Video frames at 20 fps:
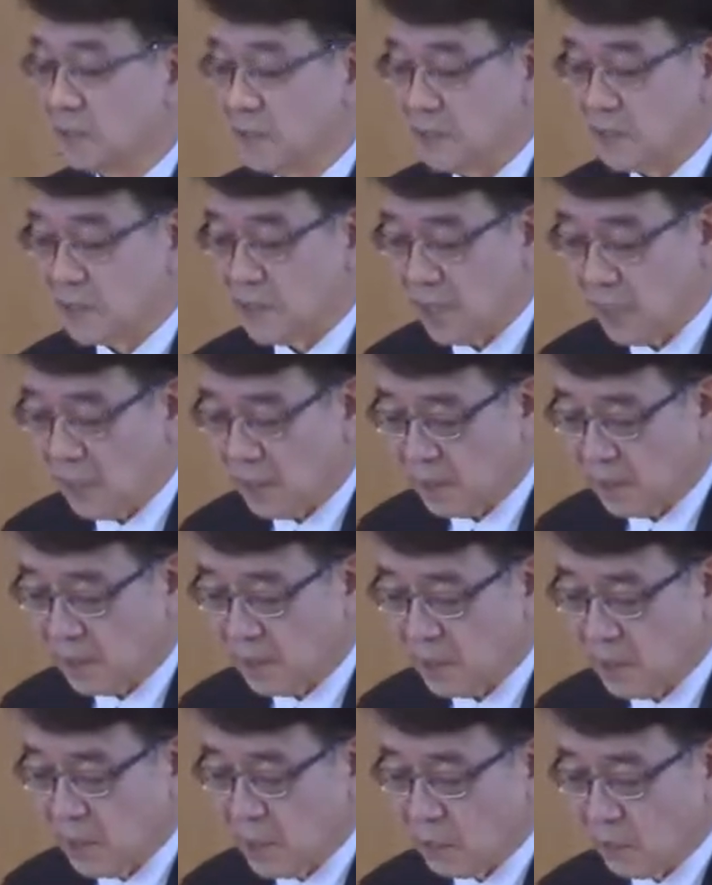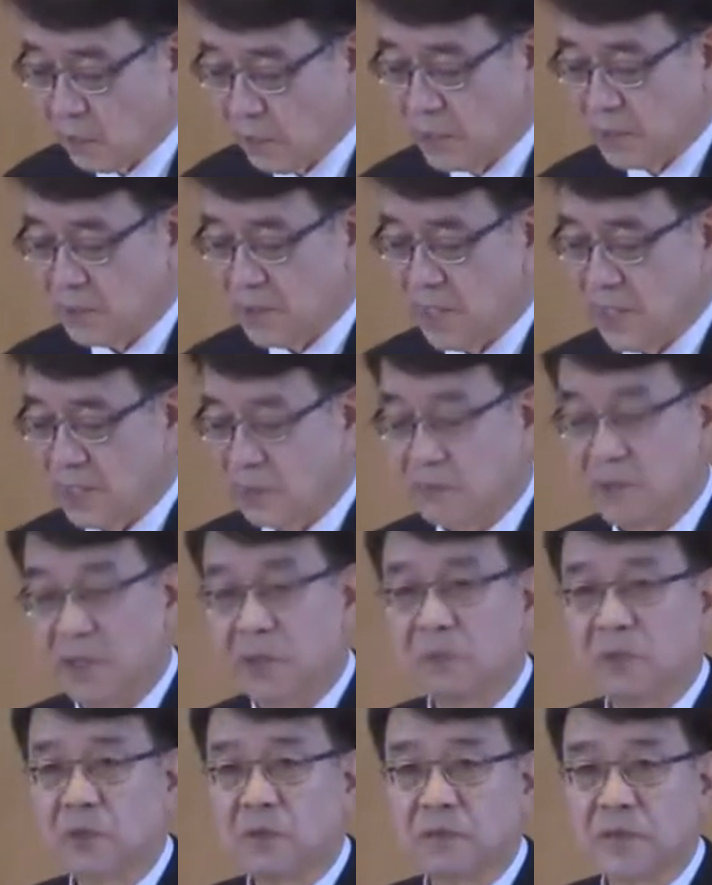这是因为，即使
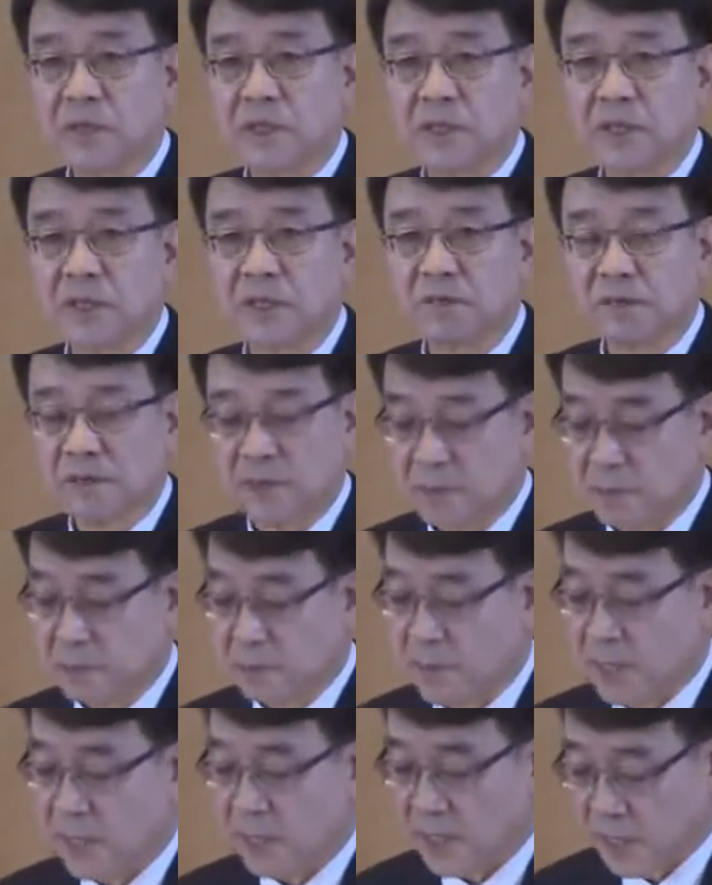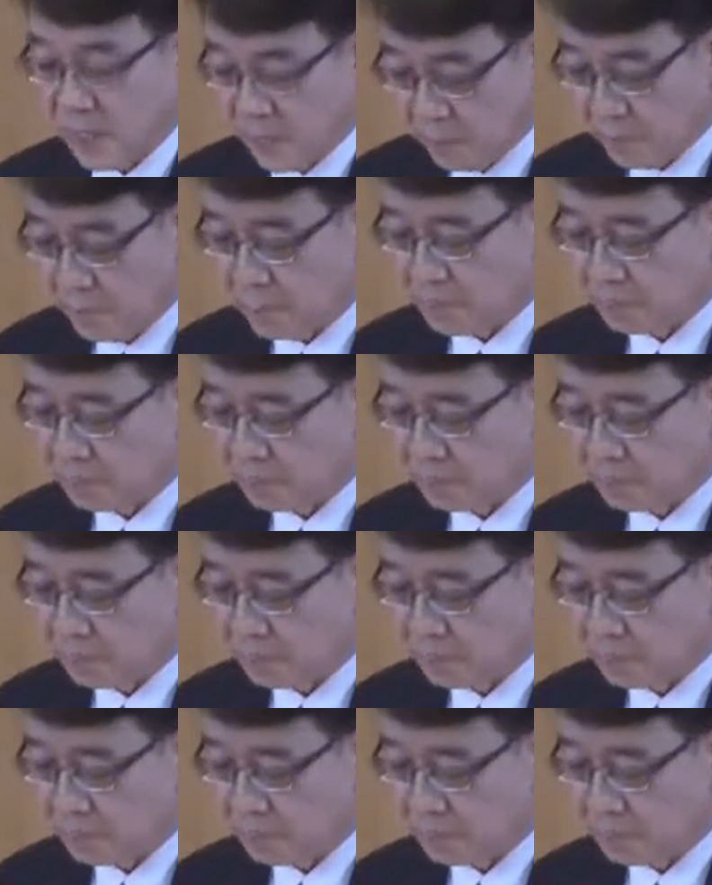是死亡，